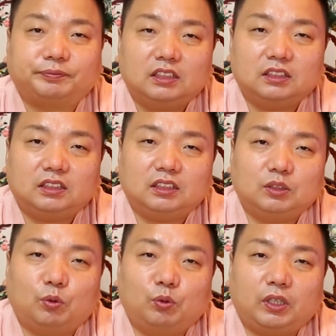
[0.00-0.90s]

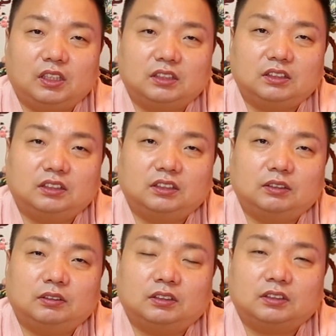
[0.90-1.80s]
특히
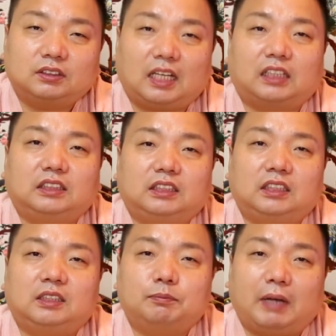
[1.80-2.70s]
올해는
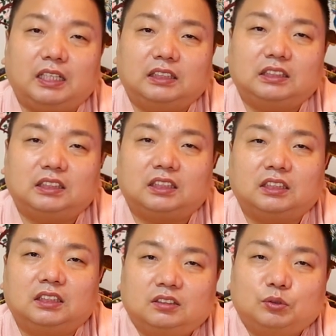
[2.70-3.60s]
닭띠, 말띠,
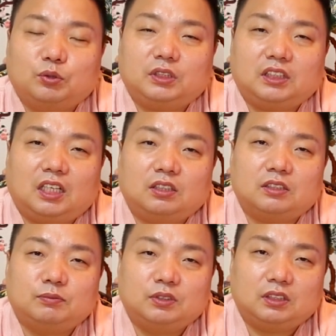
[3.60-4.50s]
소띠가
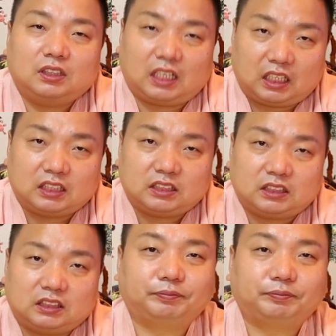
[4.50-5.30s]
금전이 나가지.